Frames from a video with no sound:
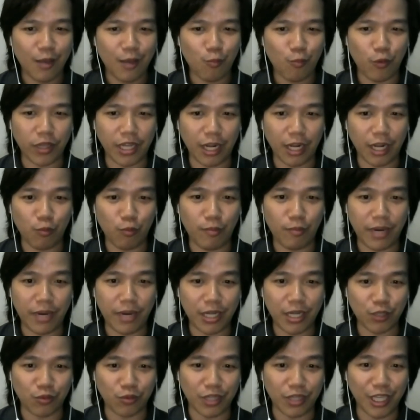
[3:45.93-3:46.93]
pwede rin pumasok
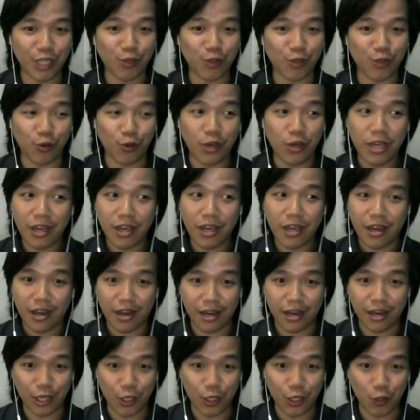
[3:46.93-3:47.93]
dito uh,
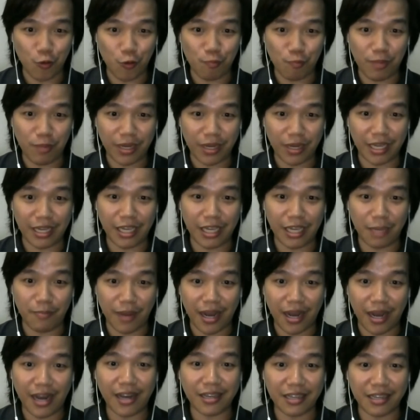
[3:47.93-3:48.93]
yung
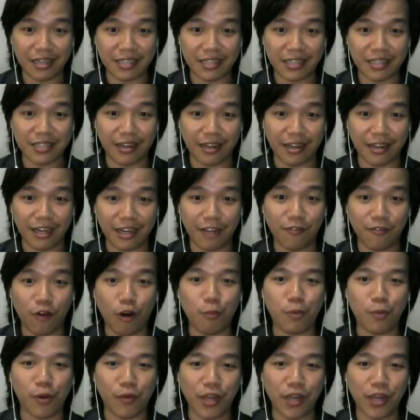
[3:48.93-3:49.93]
pakikibahagi sa relief
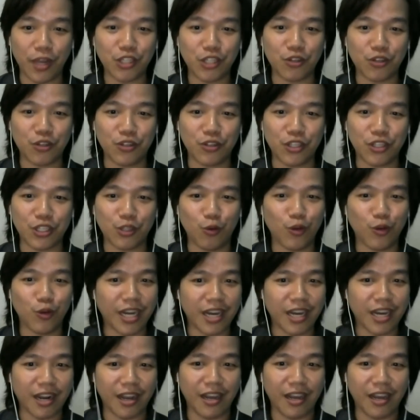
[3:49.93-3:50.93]
operations noong
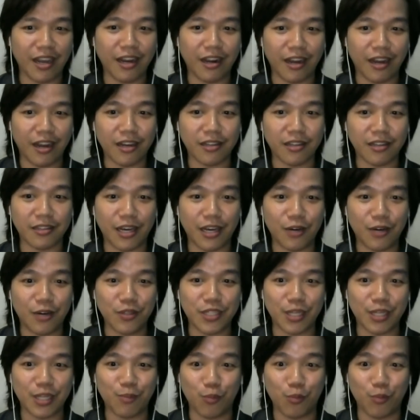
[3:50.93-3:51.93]
nakaraang lockdown sa
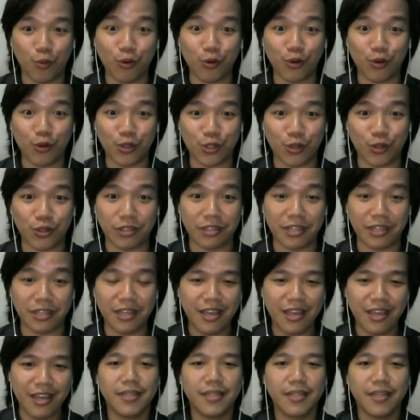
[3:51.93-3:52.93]
buong Luzon.
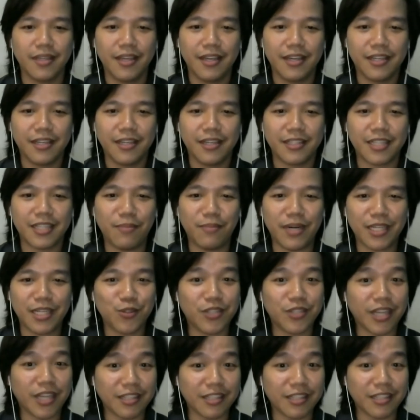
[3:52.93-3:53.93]
Sa mga
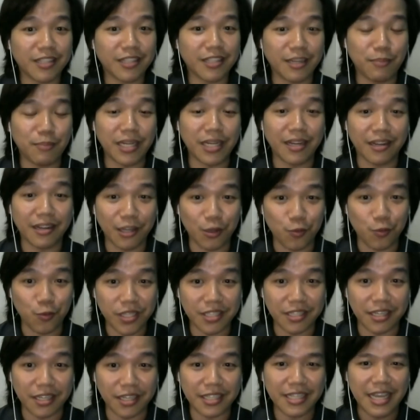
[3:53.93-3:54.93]
estudyante naman ng
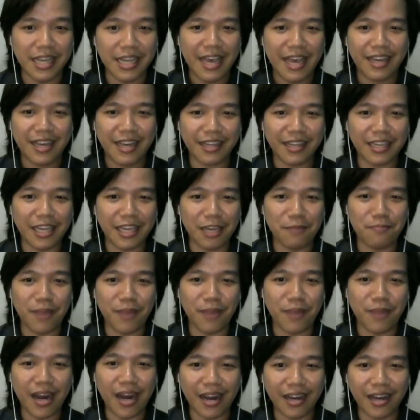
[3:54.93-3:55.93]
linguistics,
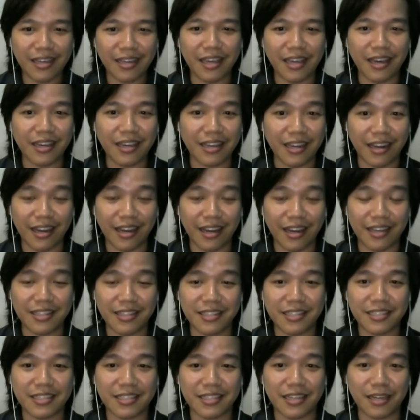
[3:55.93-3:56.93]
naging bahagi ang
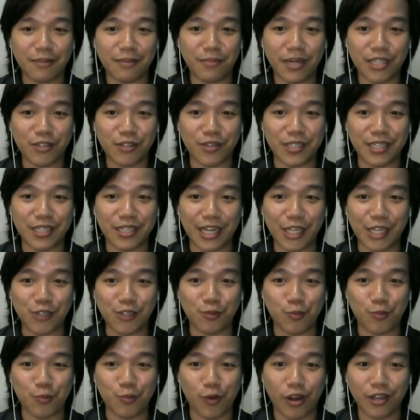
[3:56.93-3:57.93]
ilan sa mga
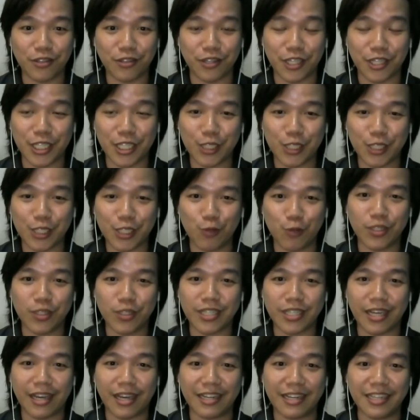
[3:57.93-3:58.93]
translation projects kung
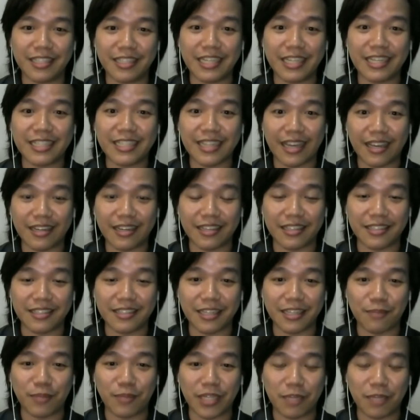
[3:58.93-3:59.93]
saan
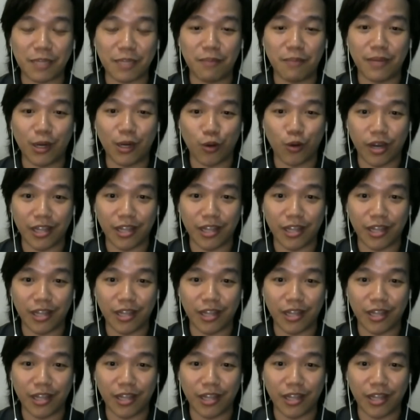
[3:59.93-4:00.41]
sinasalin sa iba't ibang